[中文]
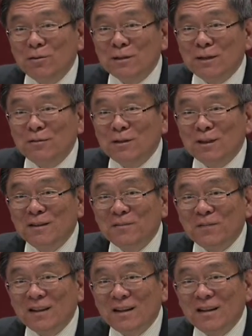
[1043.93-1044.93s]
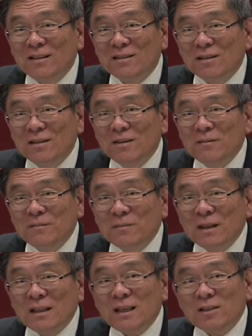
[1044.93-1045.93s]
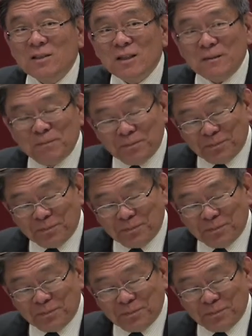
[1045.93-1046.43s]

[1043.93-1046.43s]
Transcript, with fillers: 路加福音》啊，但是呢，